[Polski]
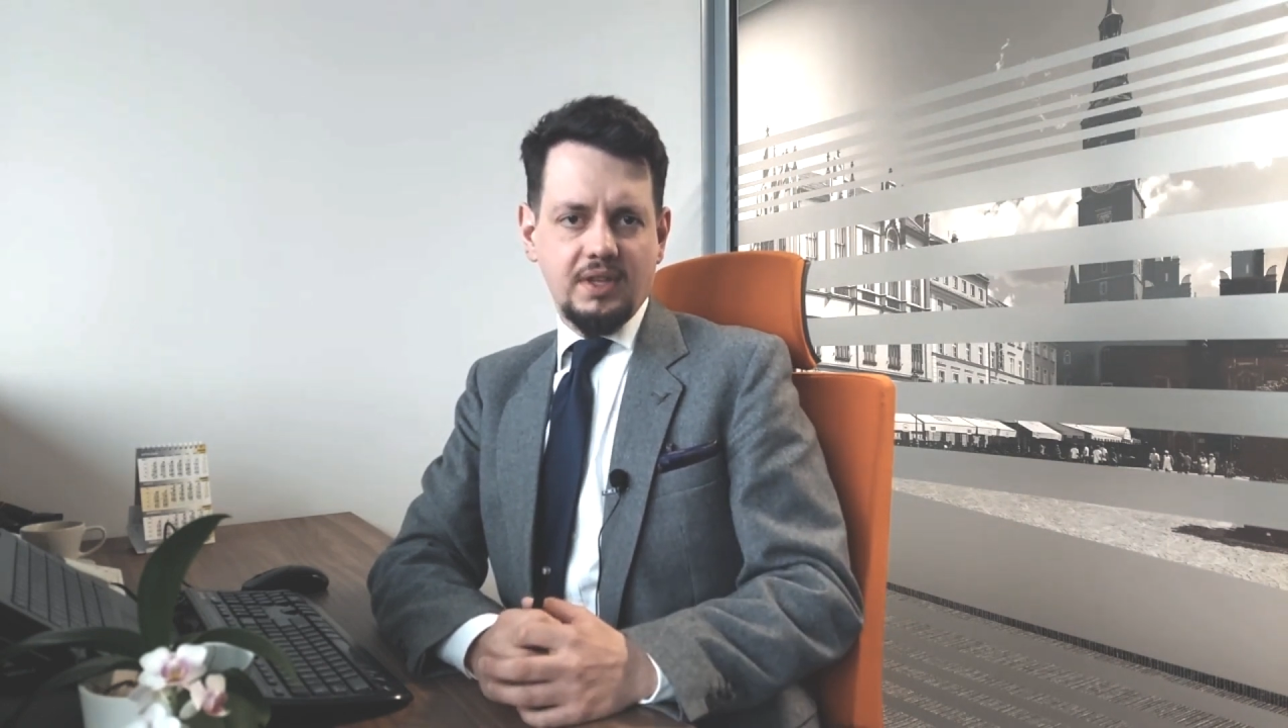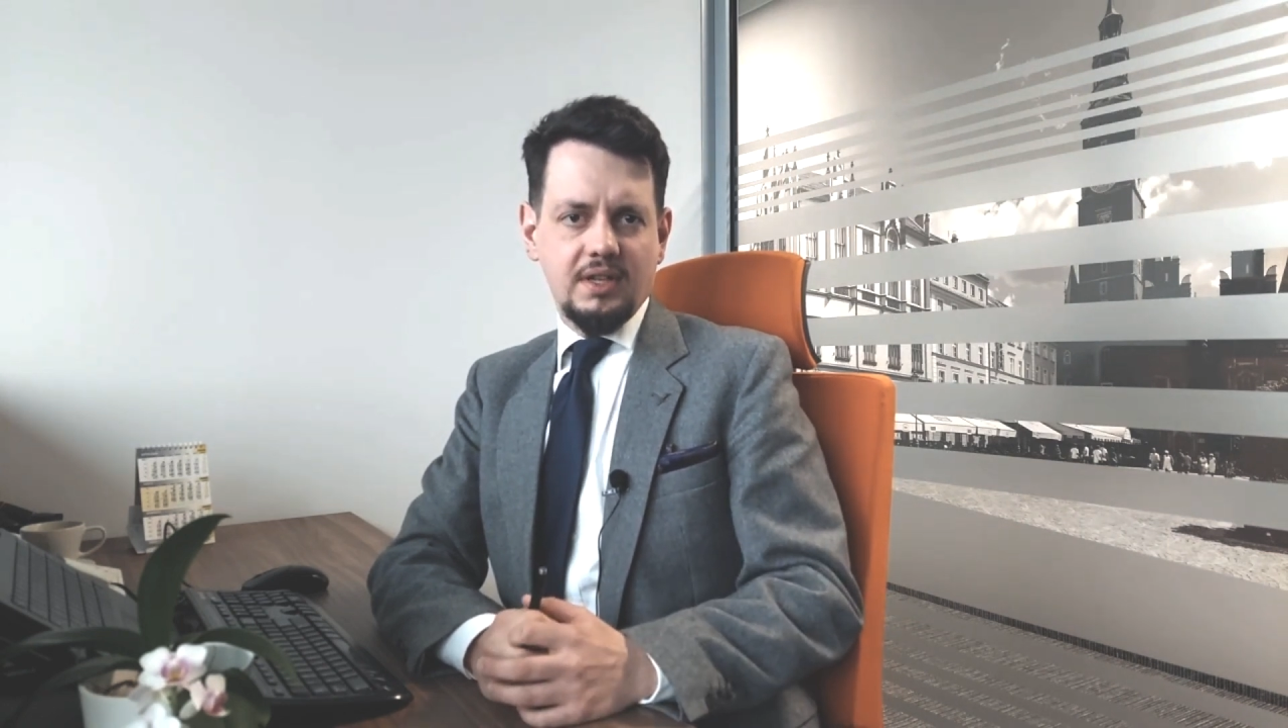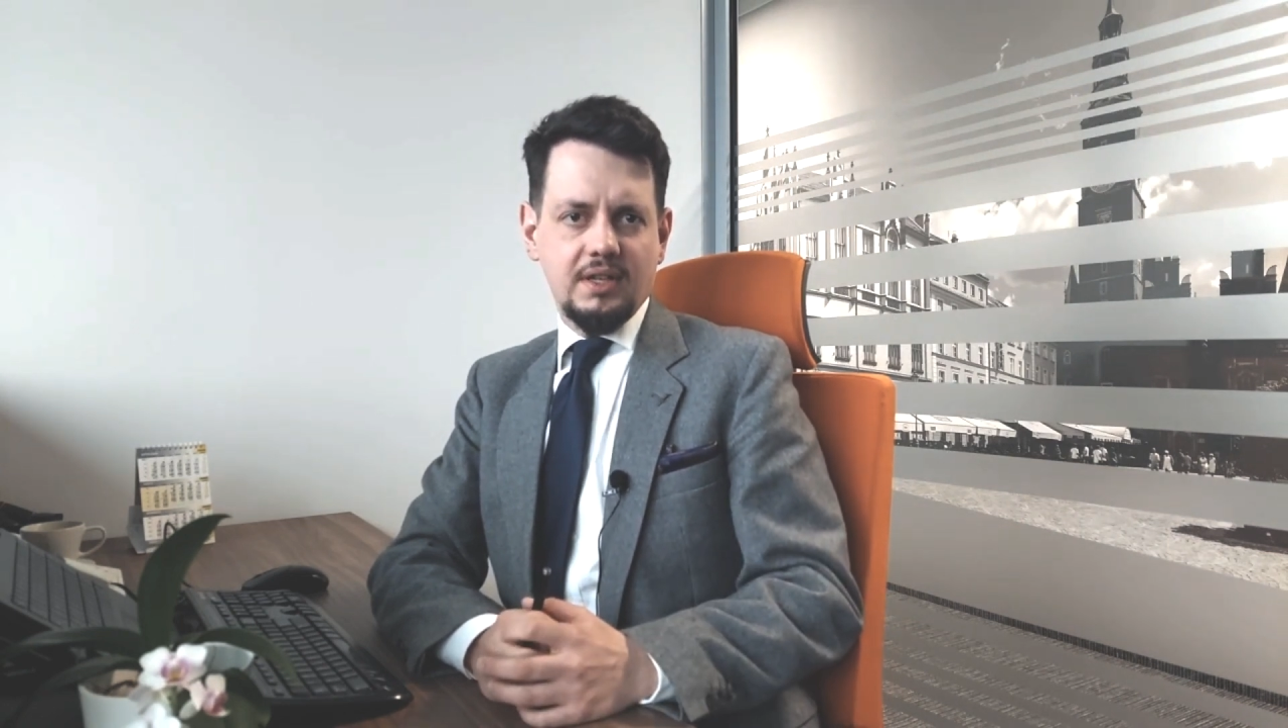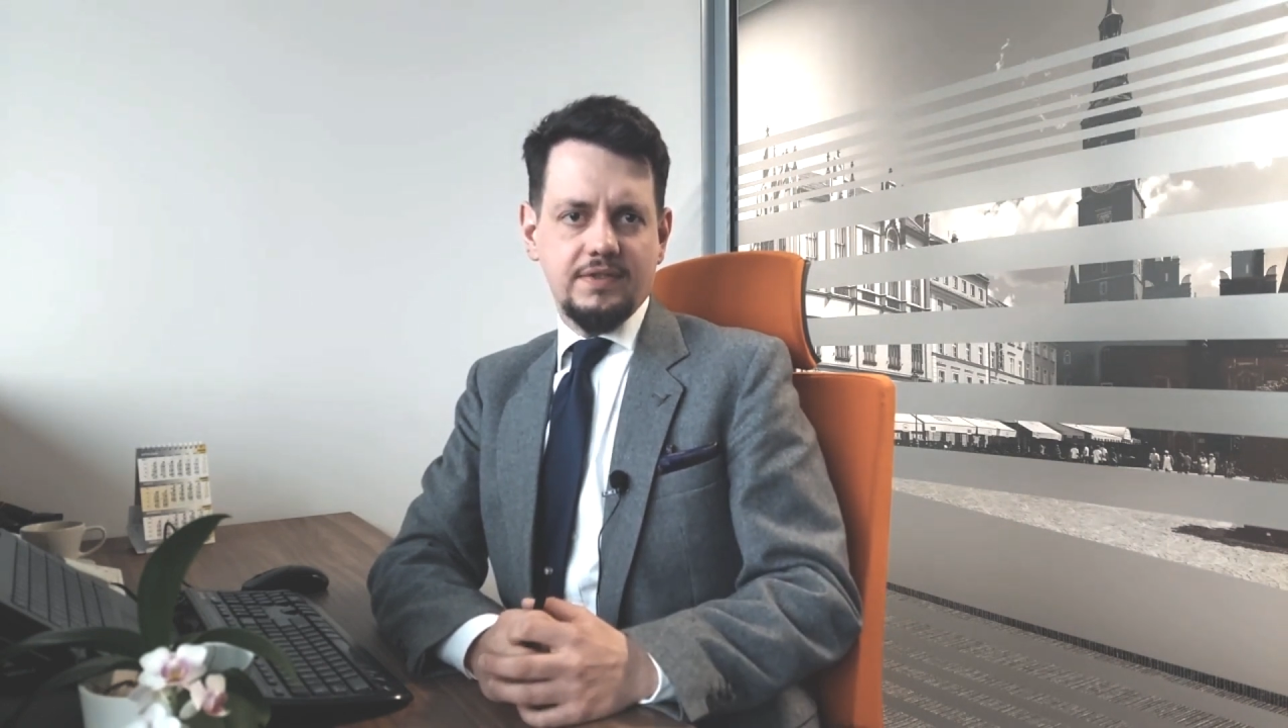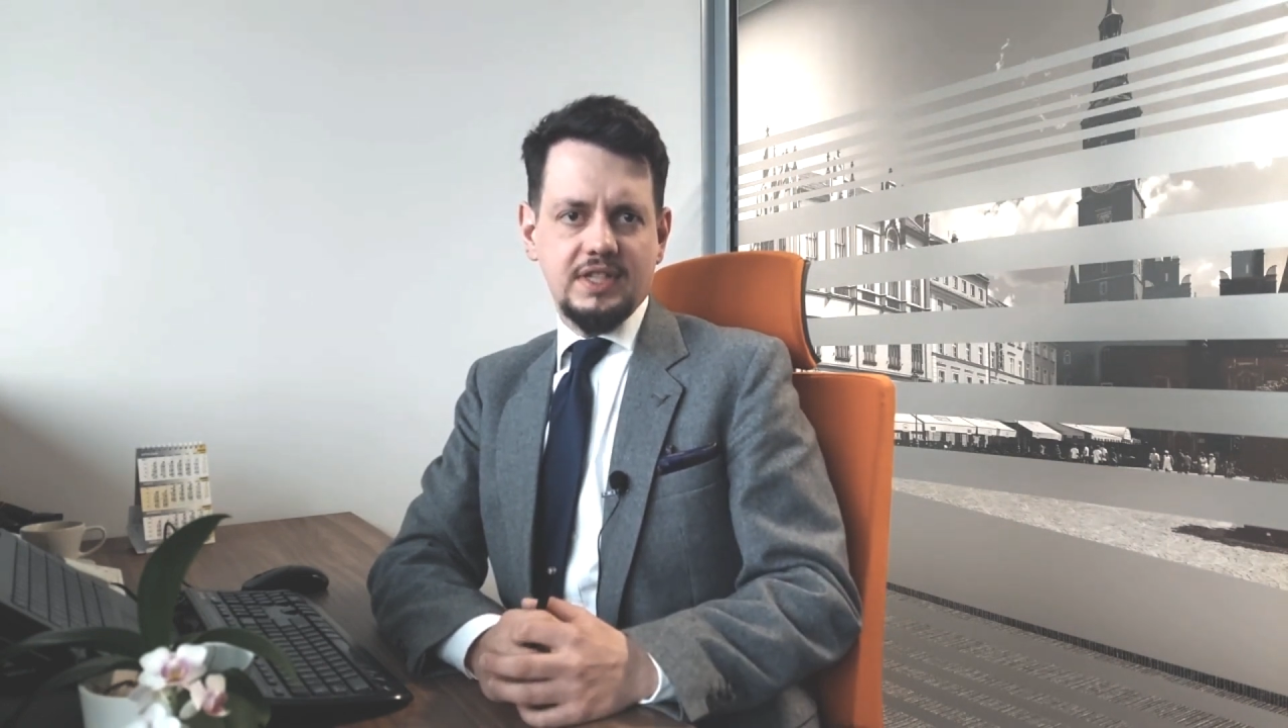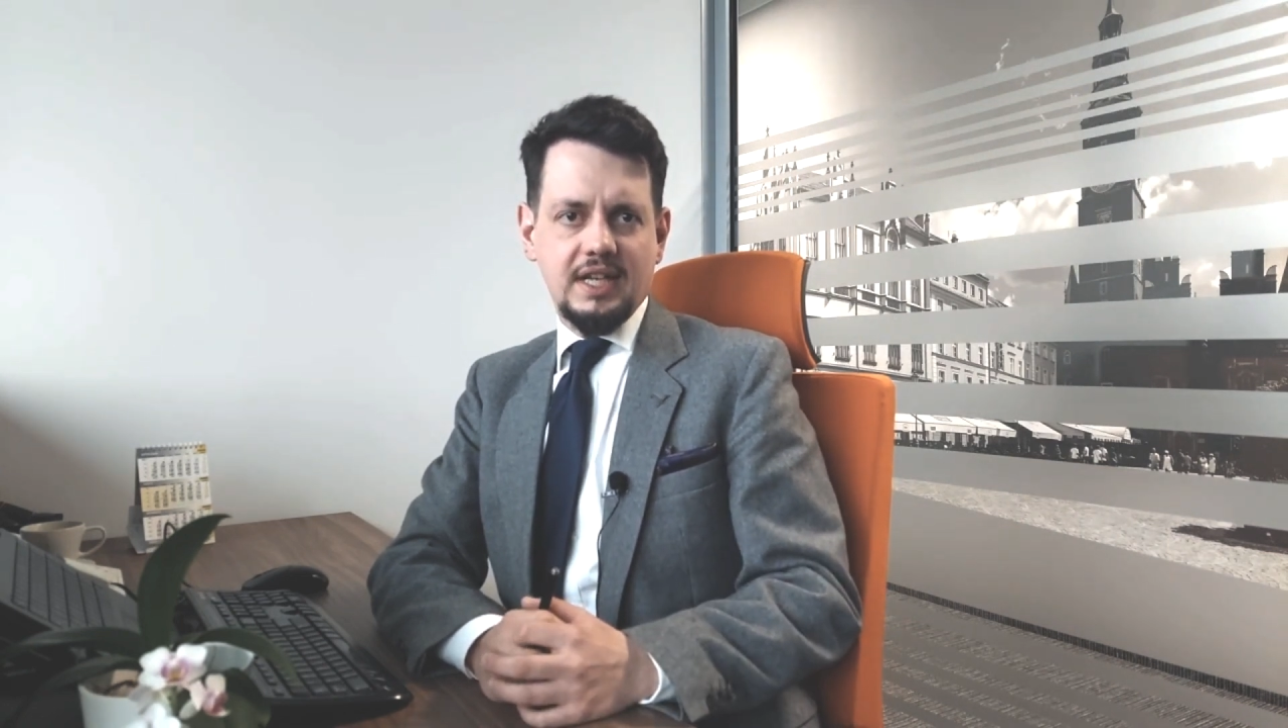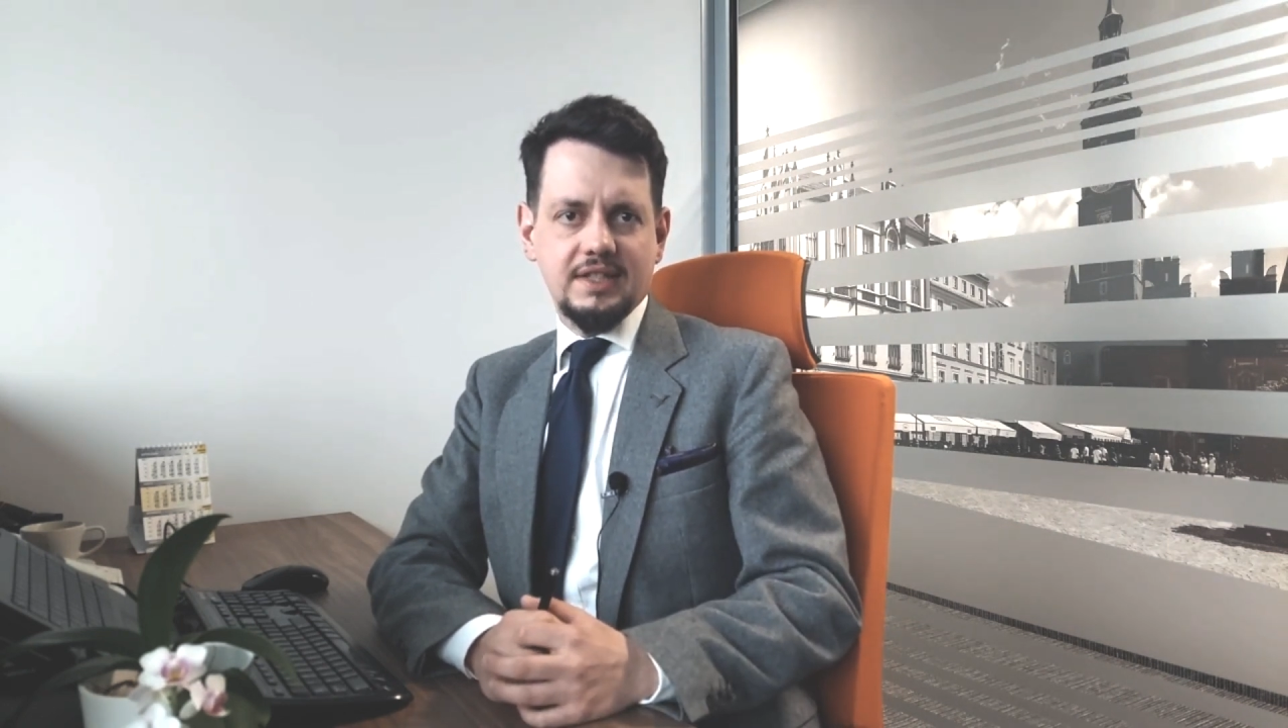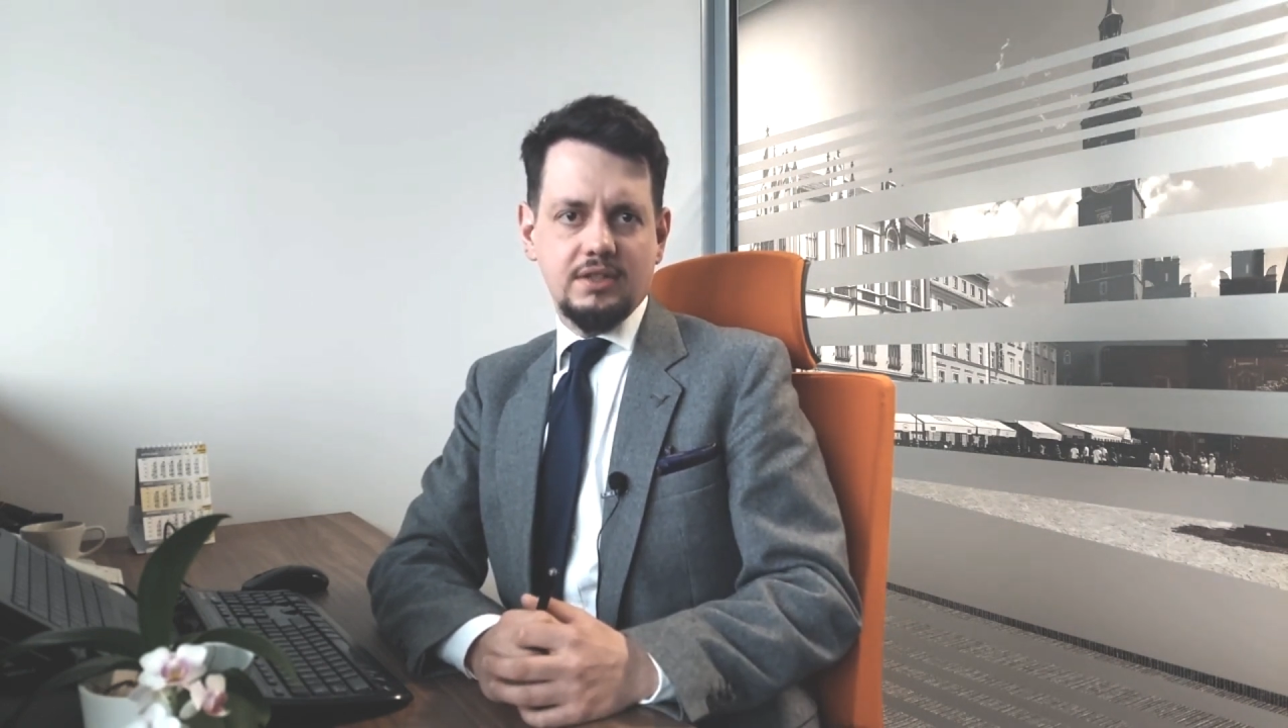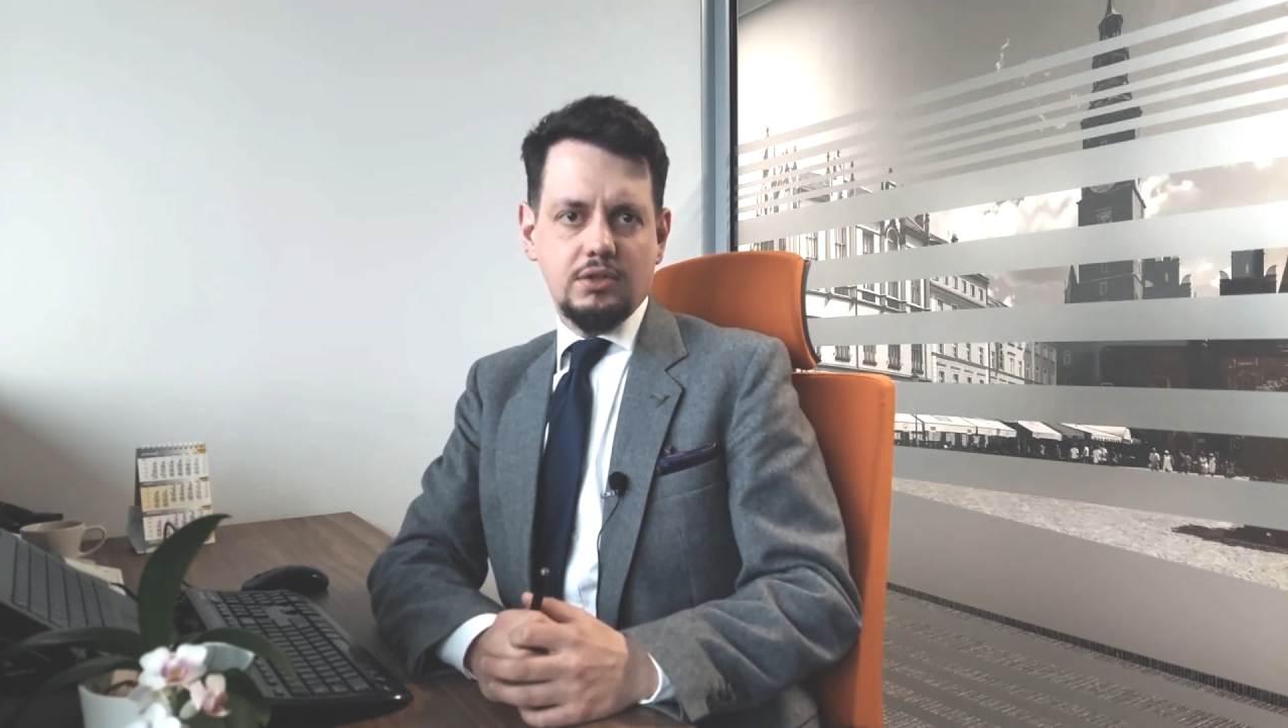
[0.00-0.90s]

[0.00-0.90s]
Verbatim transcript: e, w Stanach